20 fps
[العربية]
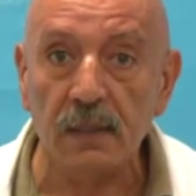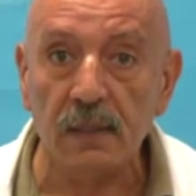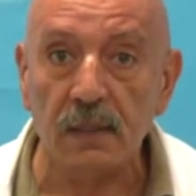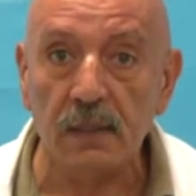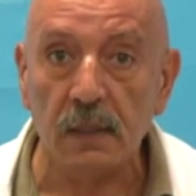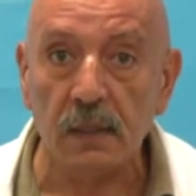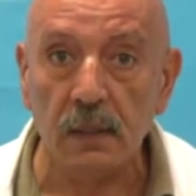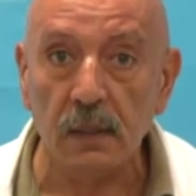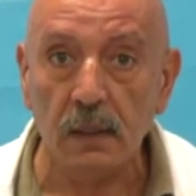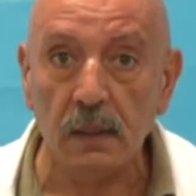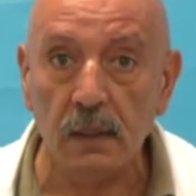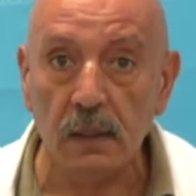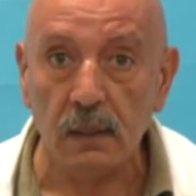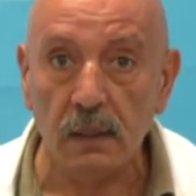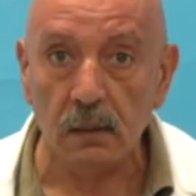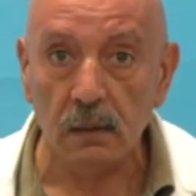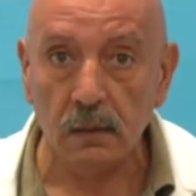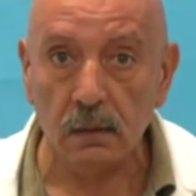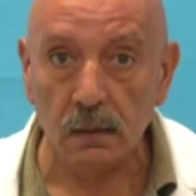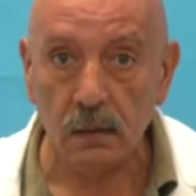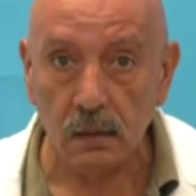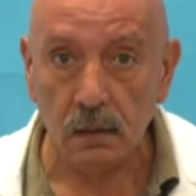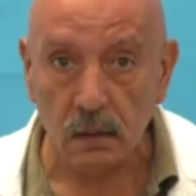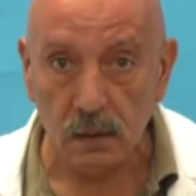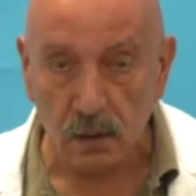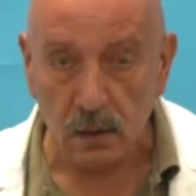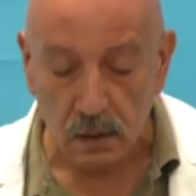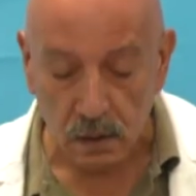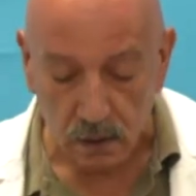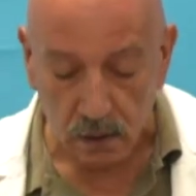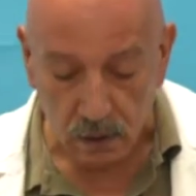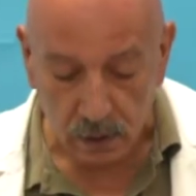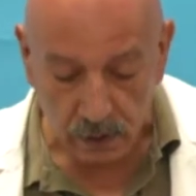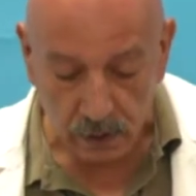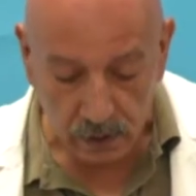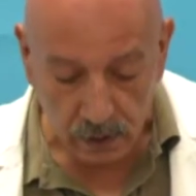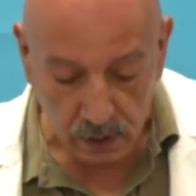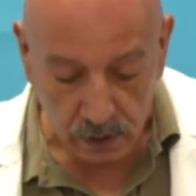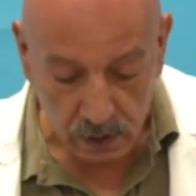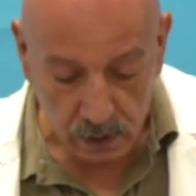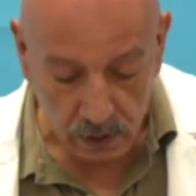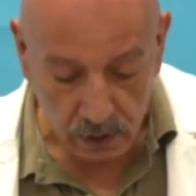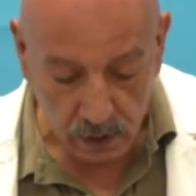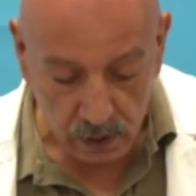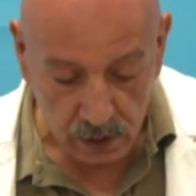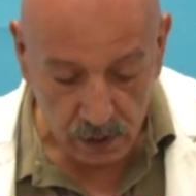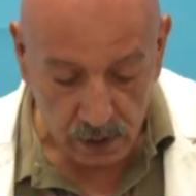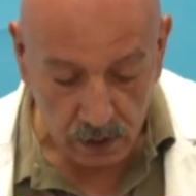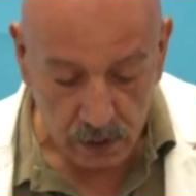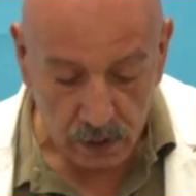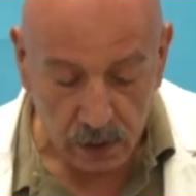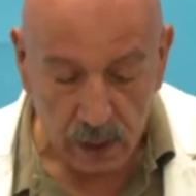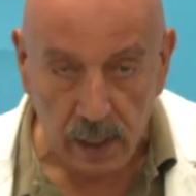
الصحيه إيه،